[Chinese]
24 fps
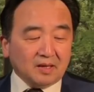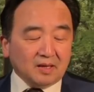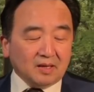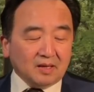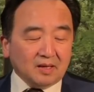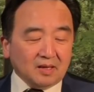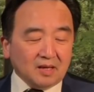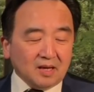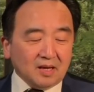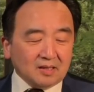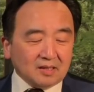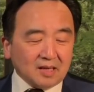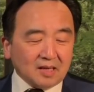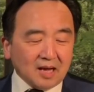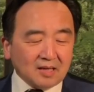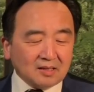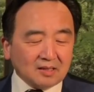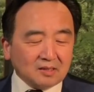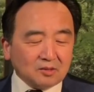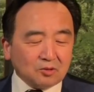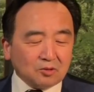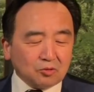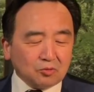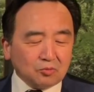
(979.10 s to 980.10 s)
他他
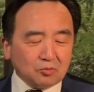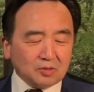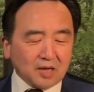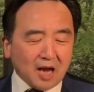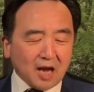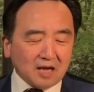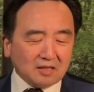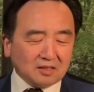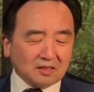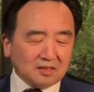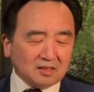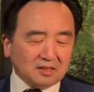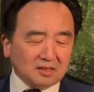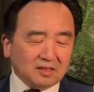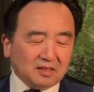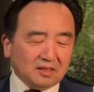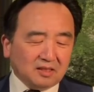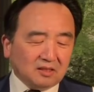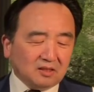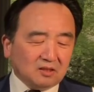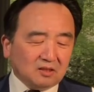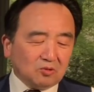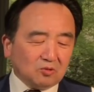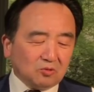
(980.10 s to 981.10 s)
的出场是
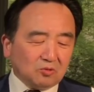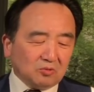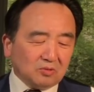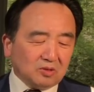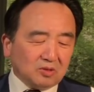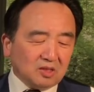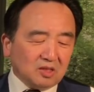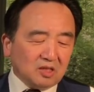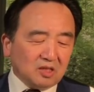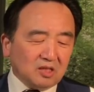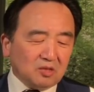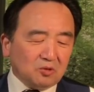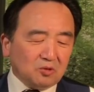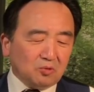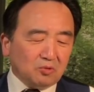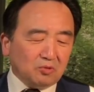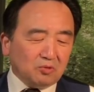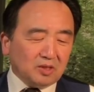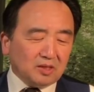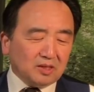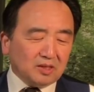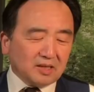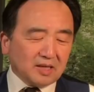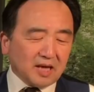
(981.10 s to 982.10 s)
以总是以女
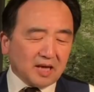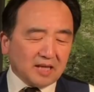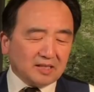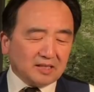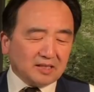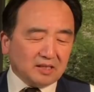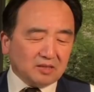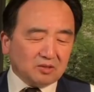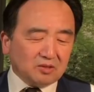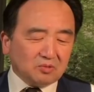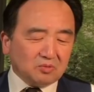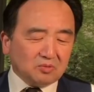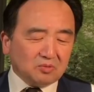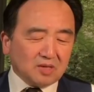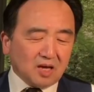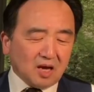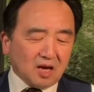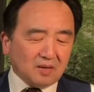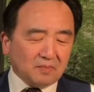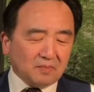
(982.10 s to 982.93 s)
人的概念出场。